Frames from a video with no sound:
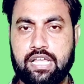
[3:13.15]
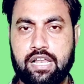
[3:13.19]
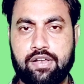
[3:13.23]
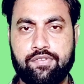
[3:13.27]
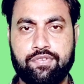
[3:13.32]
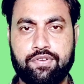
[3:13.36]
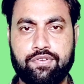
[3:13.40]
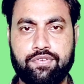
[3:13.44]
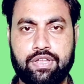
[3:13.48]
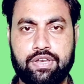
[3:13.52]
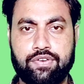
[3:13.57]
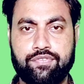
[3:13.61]

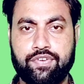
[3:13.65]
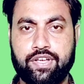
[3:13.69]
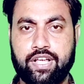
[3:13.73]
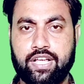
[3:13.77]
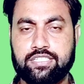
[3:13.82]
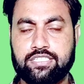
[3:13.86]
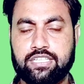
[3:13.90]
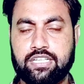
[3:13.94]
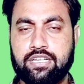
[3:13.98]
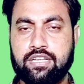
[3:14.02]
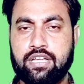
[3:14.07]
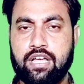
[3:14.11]
सेल्फी
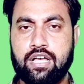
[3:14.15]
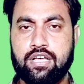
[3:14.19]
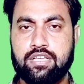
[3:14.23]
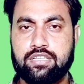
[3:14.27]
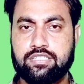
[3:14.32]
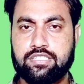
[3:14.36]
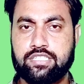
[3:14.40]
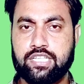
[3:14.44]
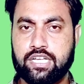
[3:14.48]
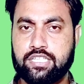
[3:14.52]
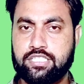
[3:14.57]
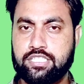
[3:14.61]
वेरिफिकेशन
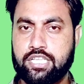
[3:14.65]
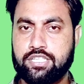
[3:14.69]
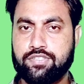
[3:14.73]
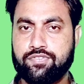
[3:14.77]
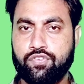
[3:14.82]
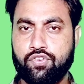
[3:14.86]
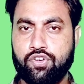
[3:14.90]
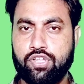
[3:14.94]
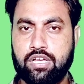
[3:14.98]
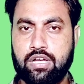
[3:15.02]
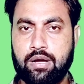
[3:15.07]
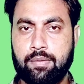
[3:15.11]

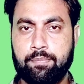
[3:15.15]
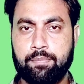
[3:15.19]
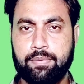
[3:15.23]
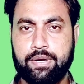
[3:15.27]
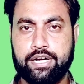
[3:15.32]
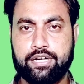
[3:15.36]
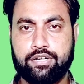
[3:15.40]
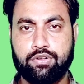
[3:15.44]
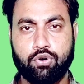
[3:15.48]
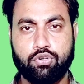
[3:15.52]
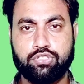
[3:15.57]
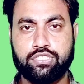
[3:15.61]
सक्सेसफुली
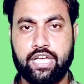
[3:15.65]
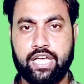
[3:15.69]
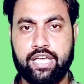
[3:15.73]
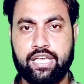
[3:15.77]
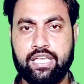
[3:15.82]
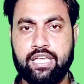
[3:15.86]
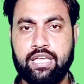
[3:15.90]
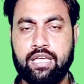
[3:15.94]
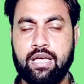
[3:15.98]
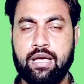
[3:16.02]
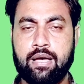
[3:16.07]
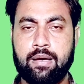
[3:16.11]
कंप्लीट हो
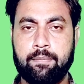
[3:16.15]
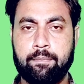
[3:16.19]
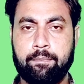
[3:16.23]
जाएगी